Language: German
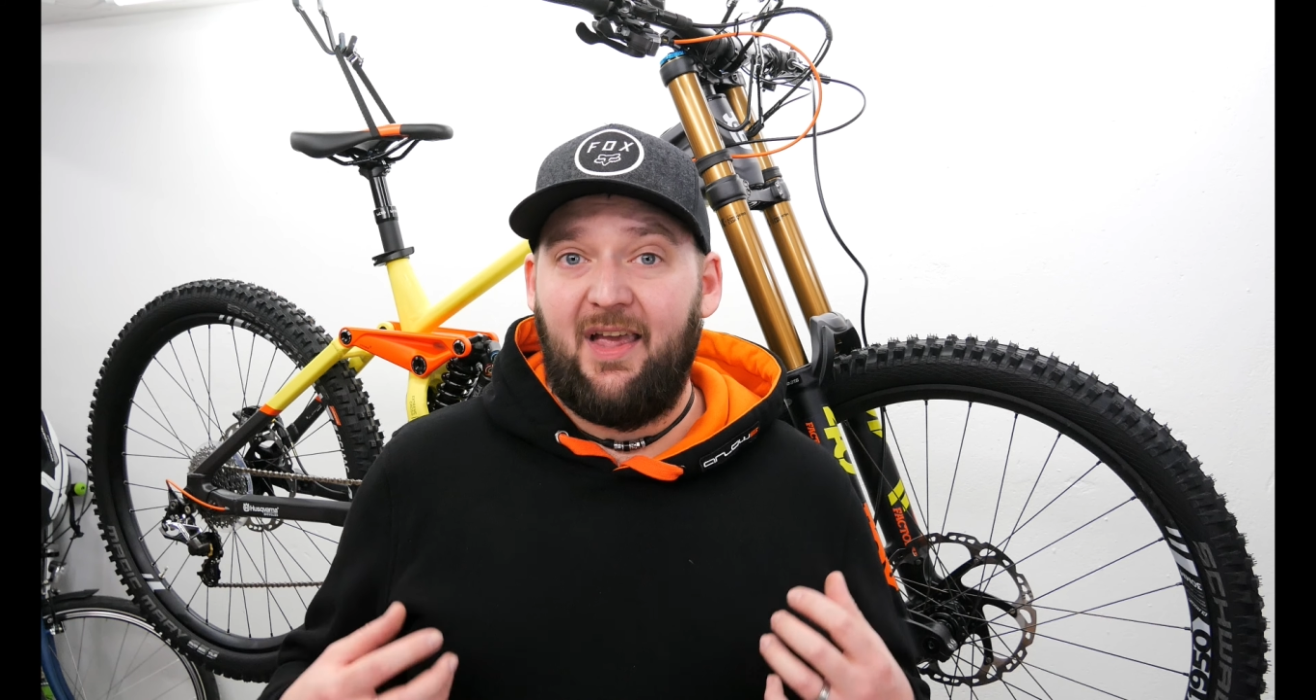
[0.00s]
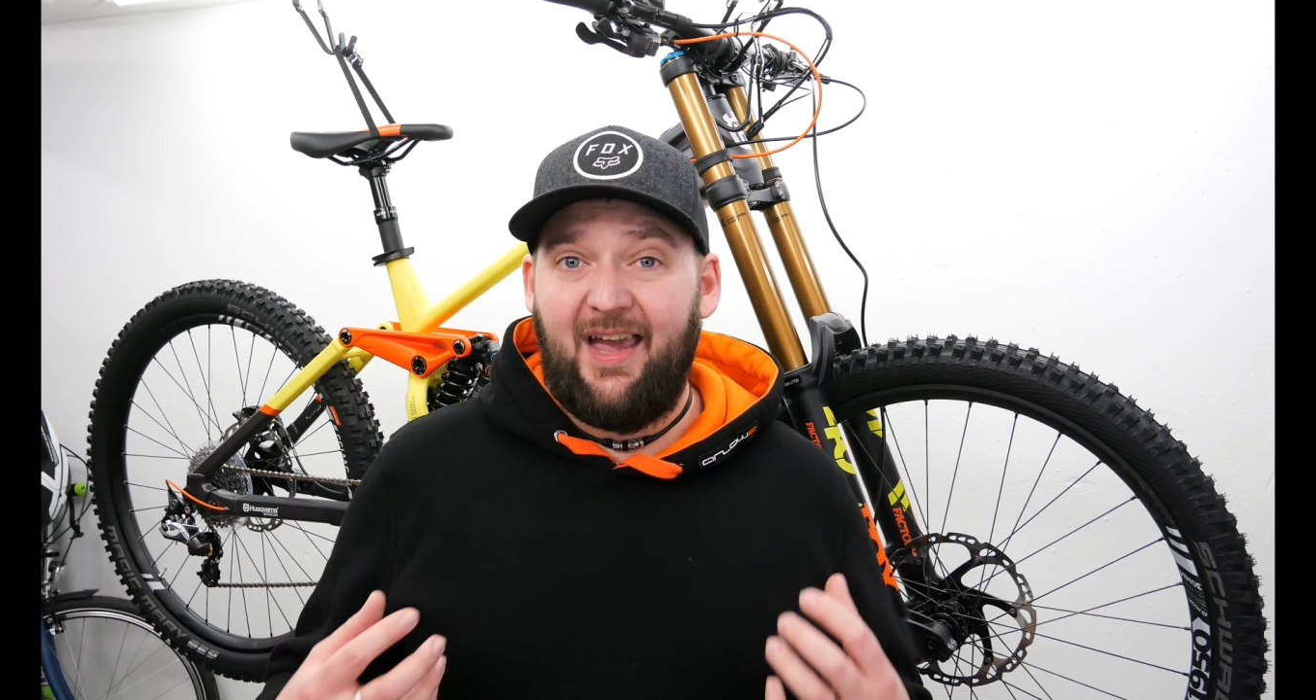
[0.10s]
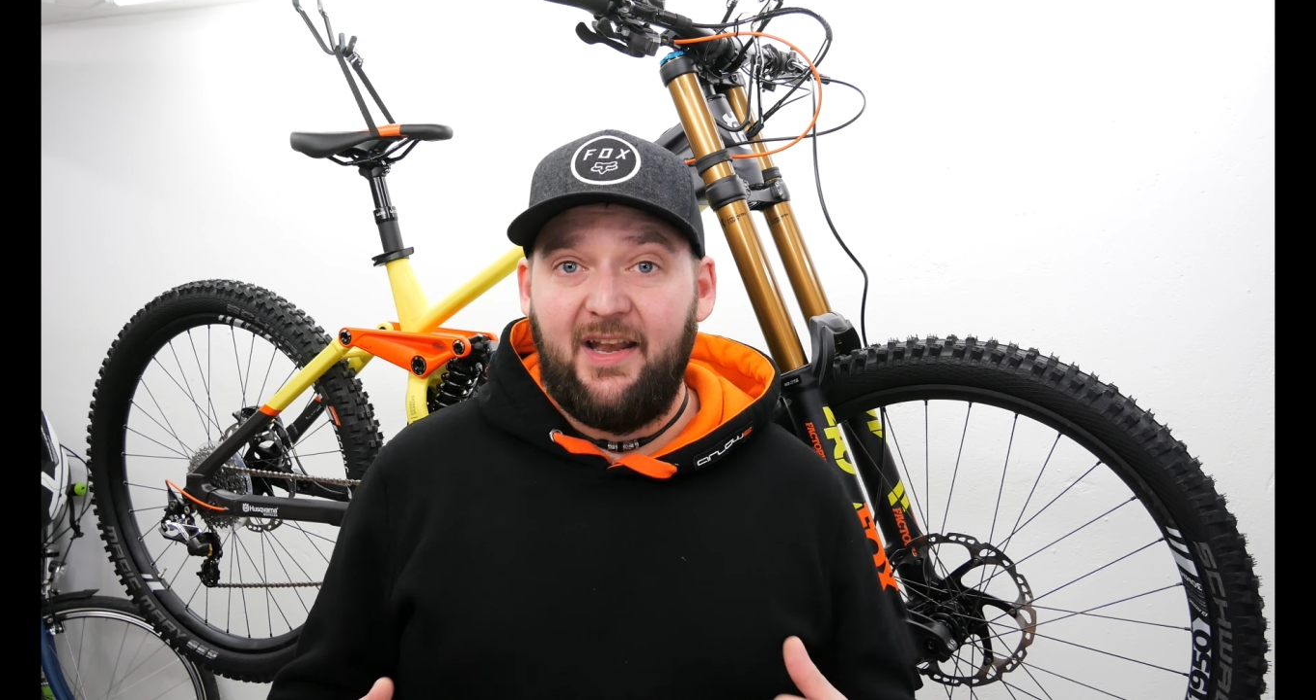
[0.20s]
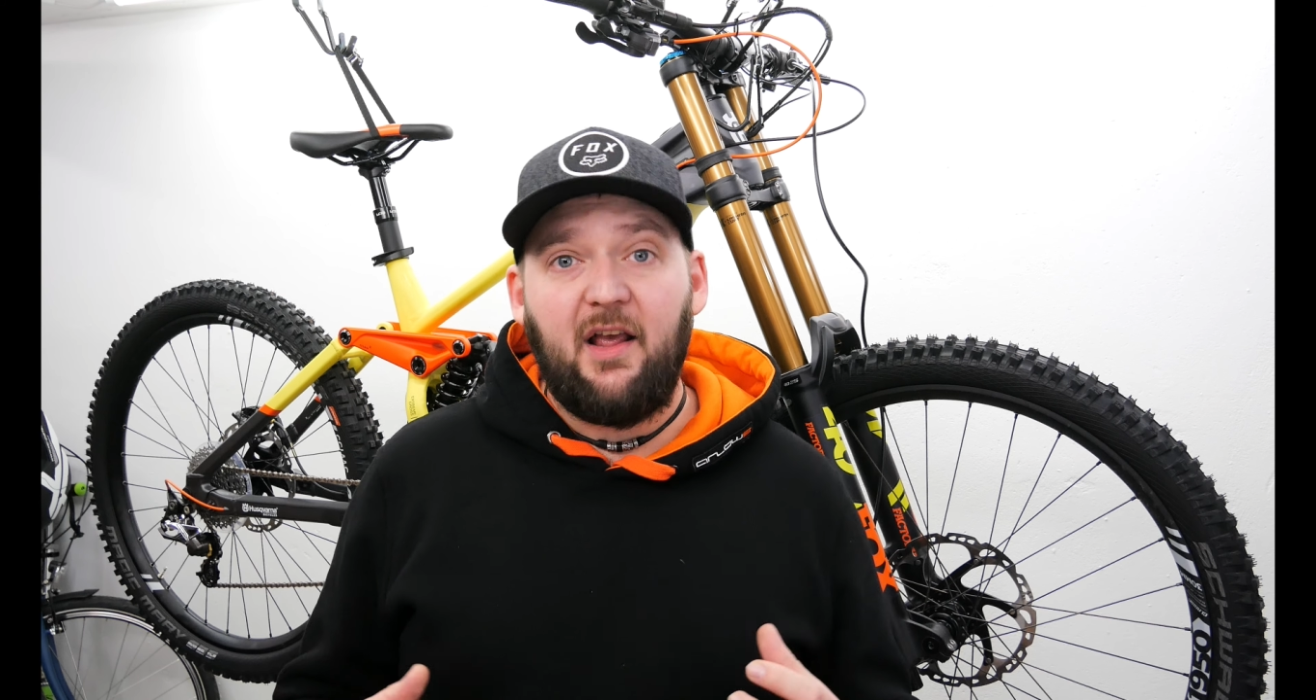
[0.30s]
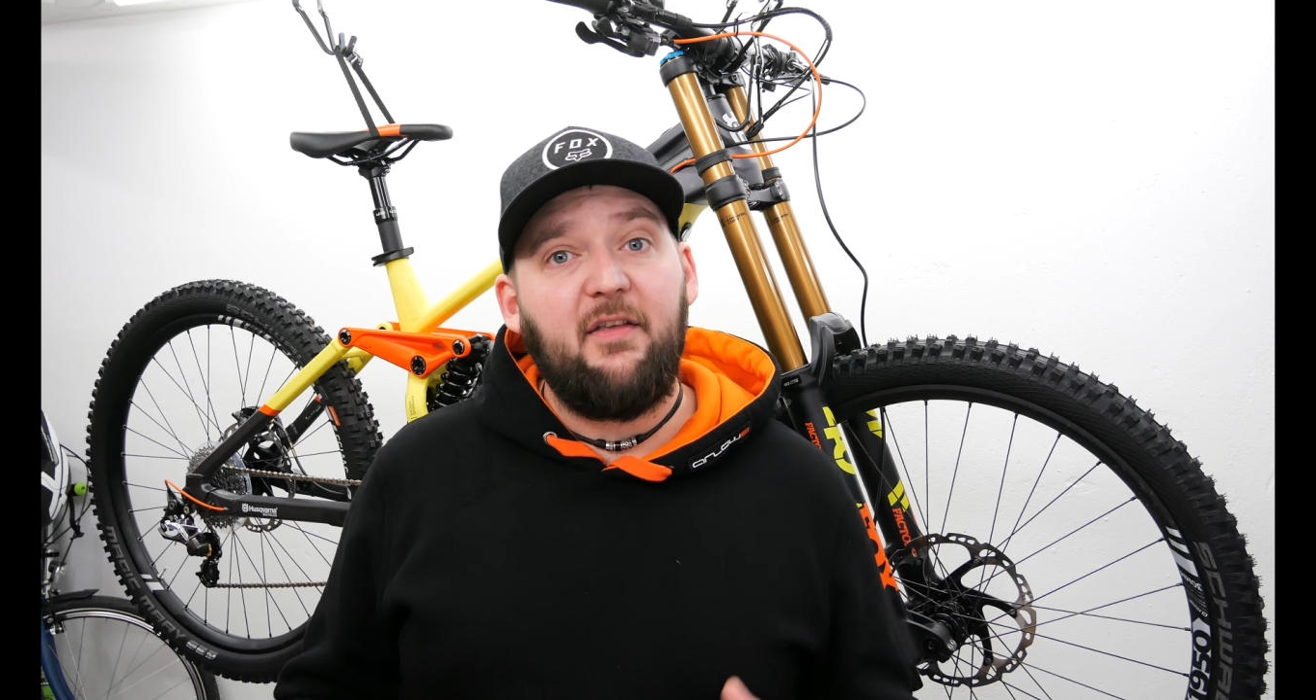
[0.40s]

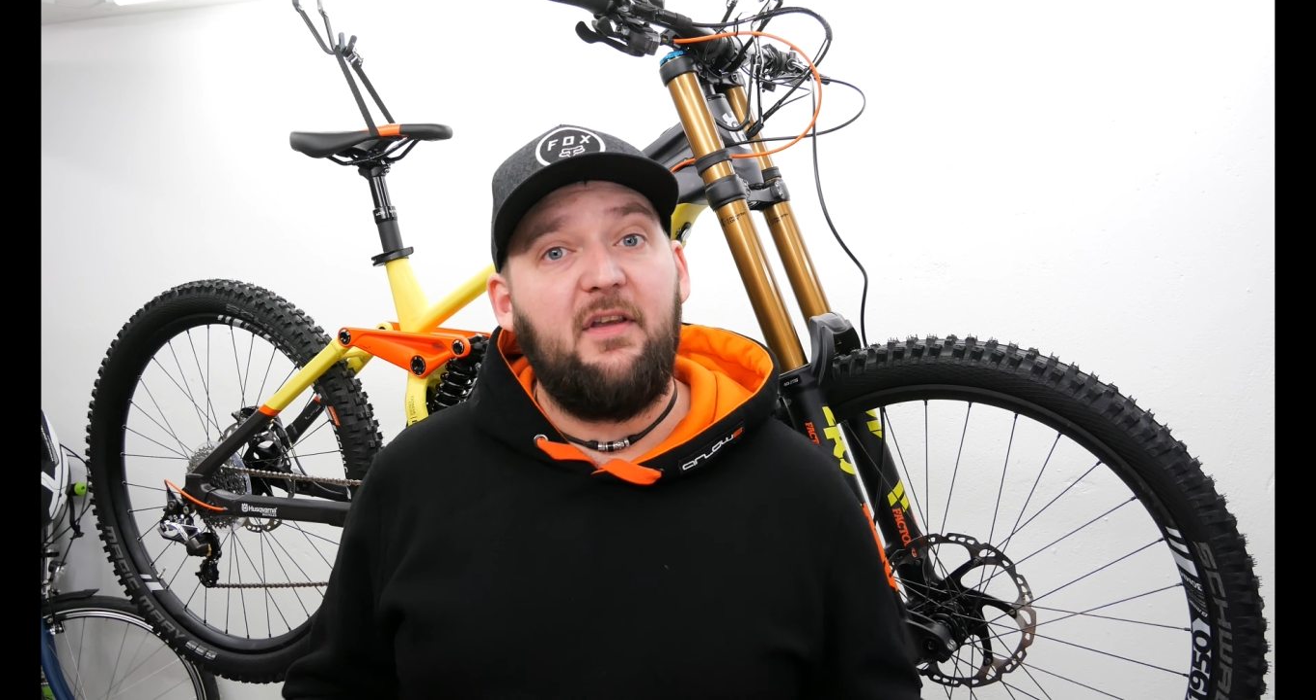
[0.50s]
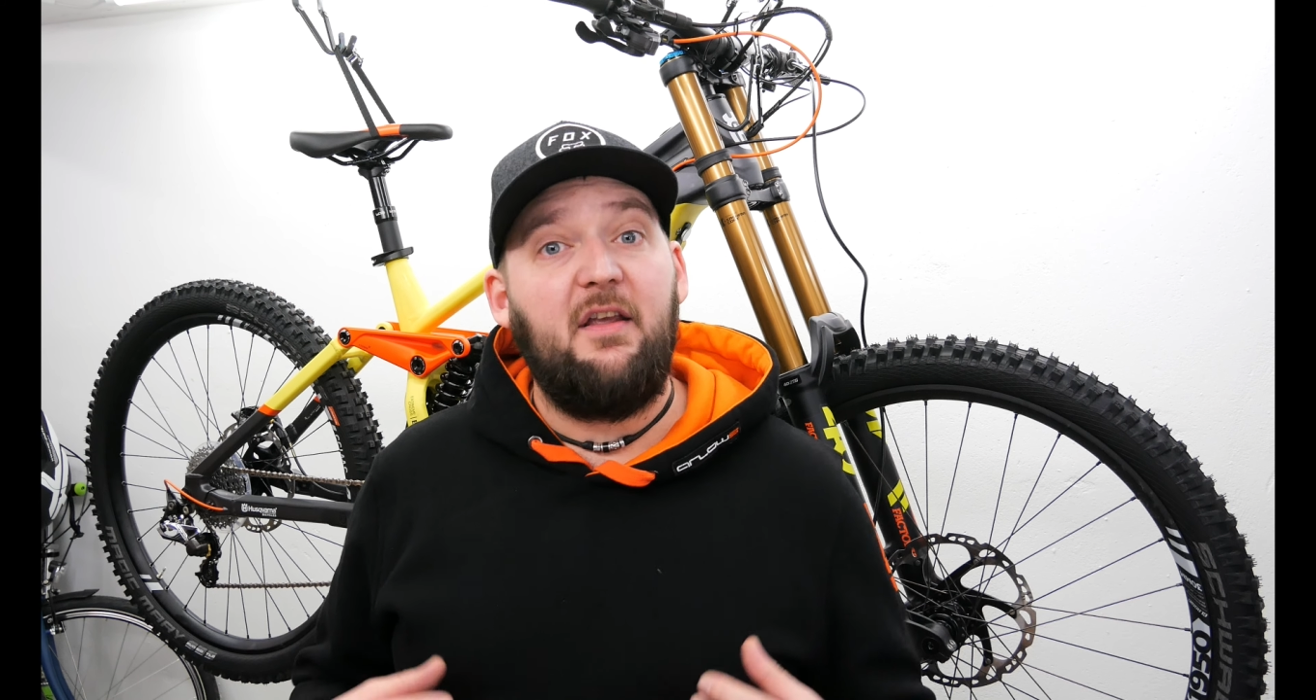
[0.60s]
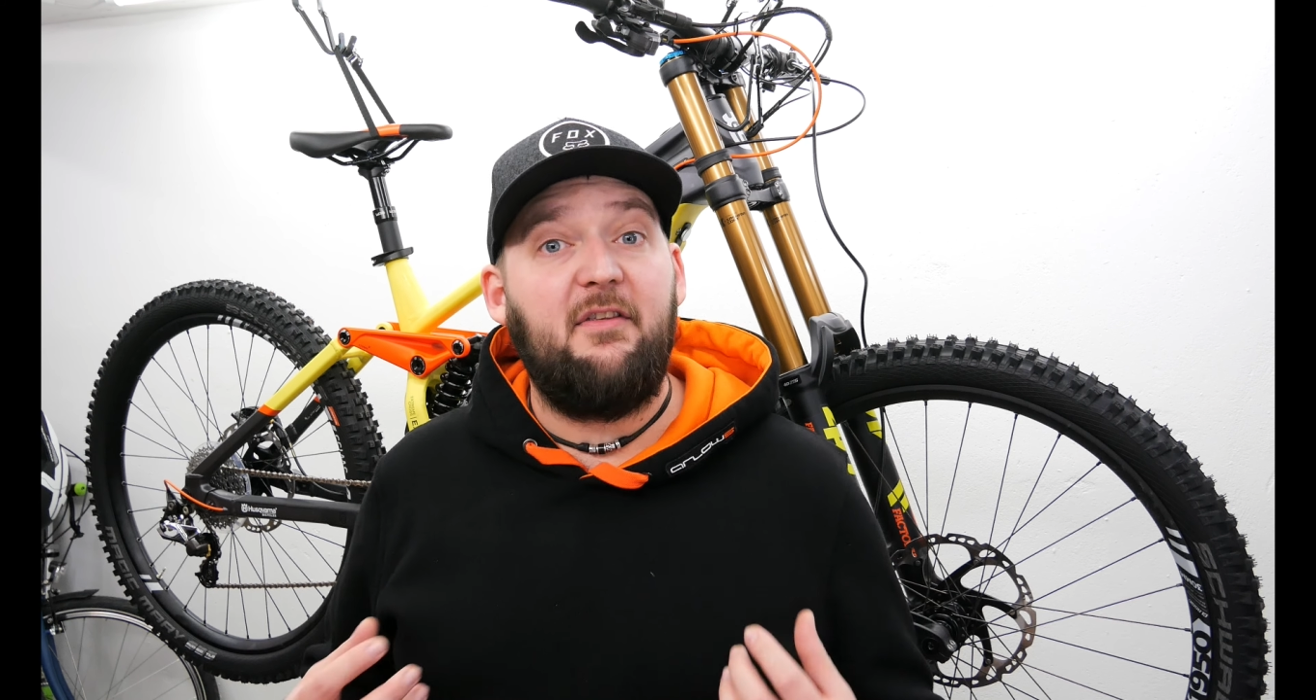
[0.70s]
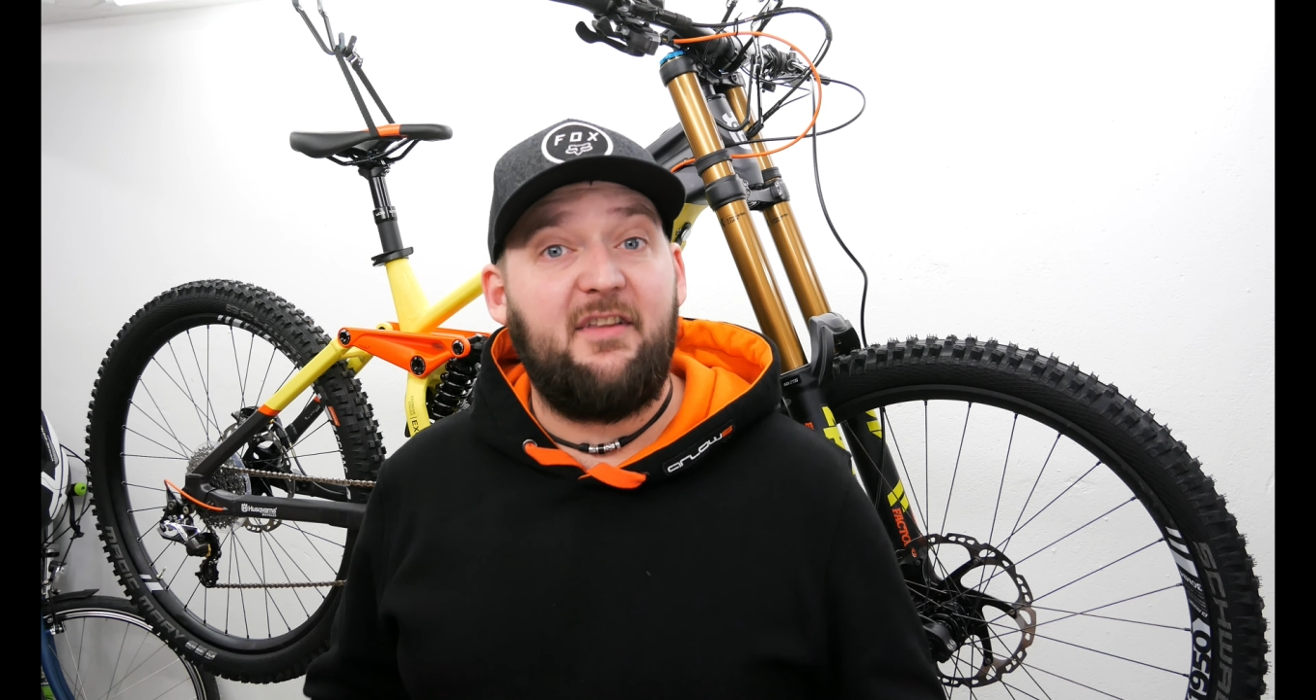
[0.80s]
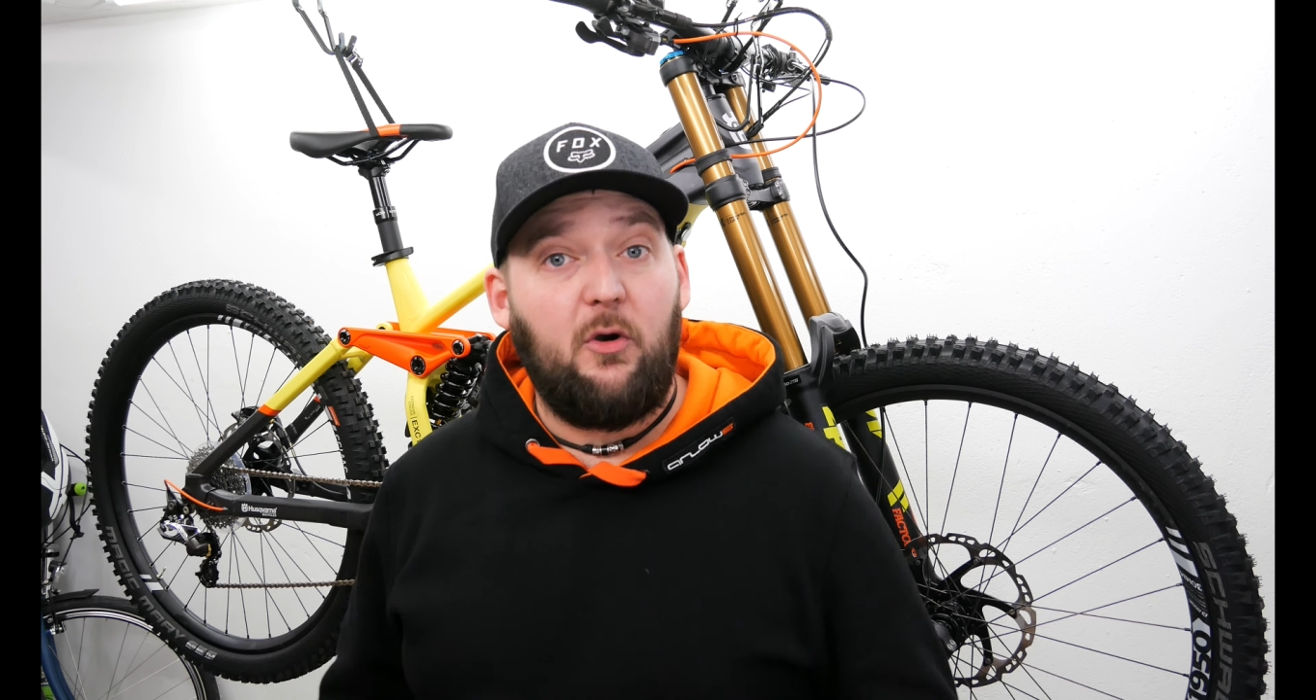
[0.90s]
reinrassiges